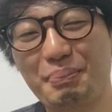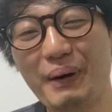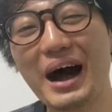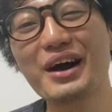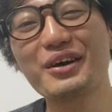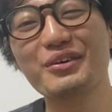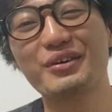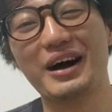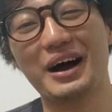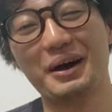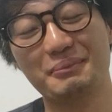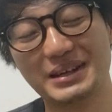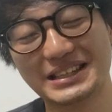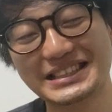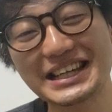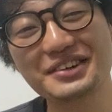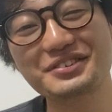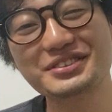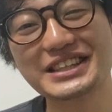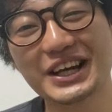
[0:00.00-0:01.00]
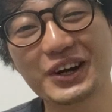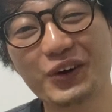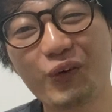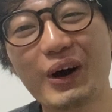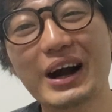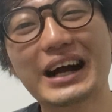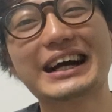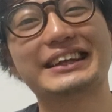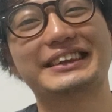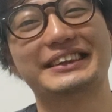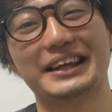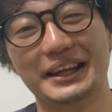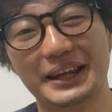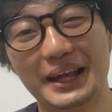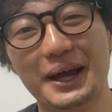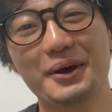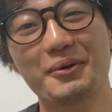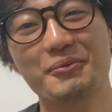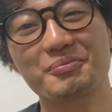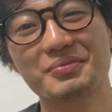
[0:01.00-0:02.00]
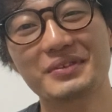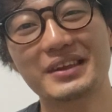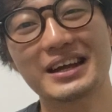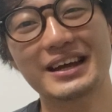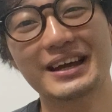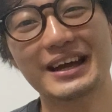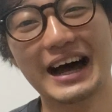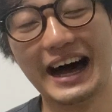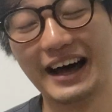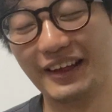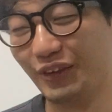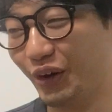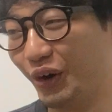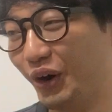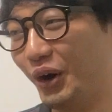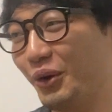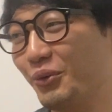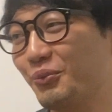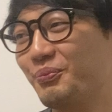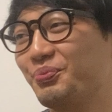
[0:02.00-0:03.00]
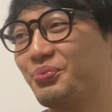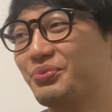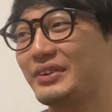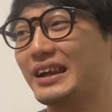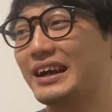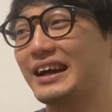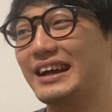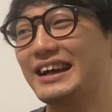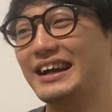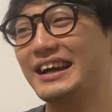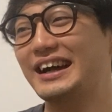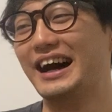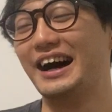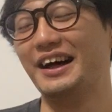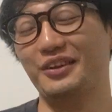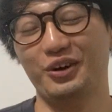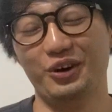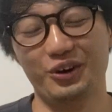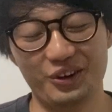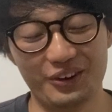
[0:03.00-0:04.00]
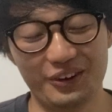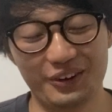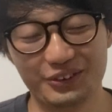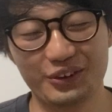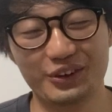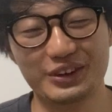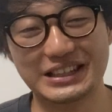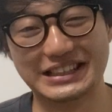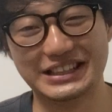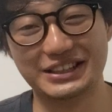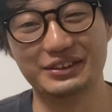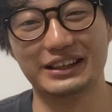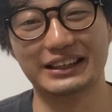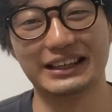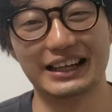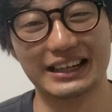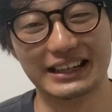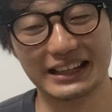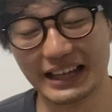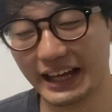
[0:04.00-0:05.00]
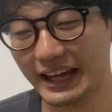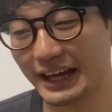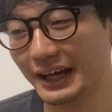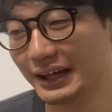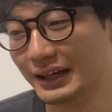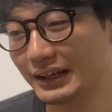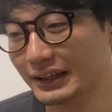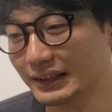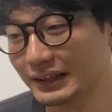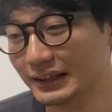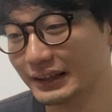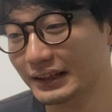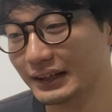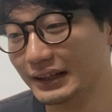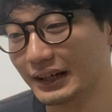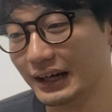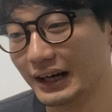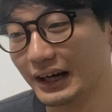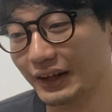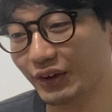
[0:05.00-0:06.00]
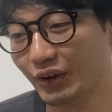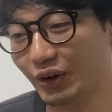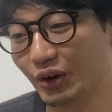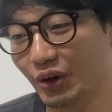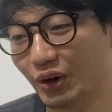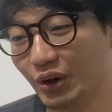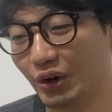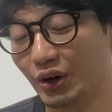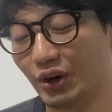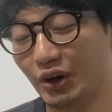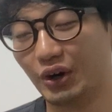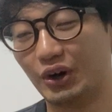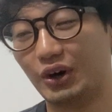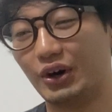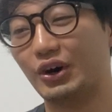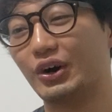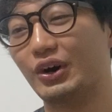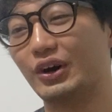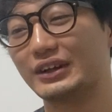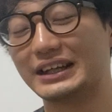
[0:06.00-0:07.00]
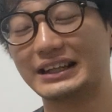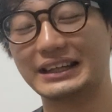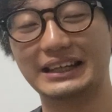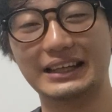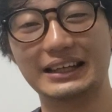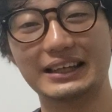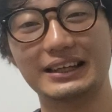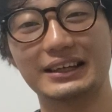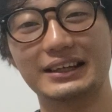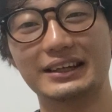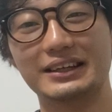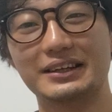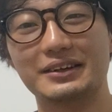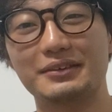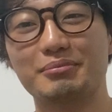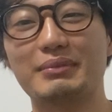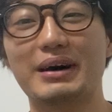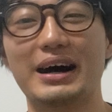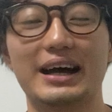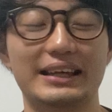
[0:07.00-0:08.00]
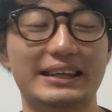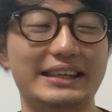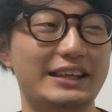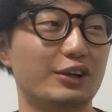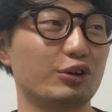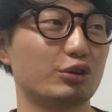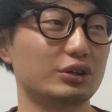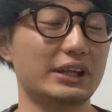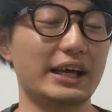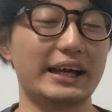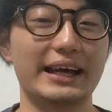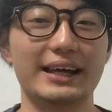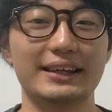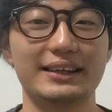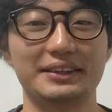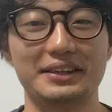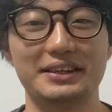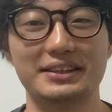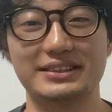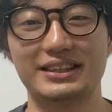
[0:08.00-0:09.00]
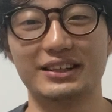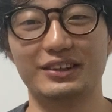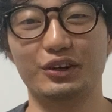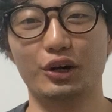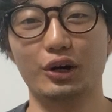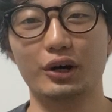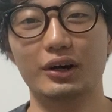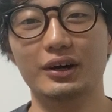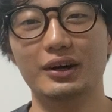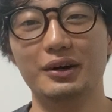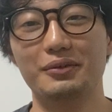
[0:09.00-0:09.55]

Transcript: バウアーめちゃくちゃ怖かったね。あの、あのノイジーの当たりで、あのー、何まあ、記録内野安打ですけど、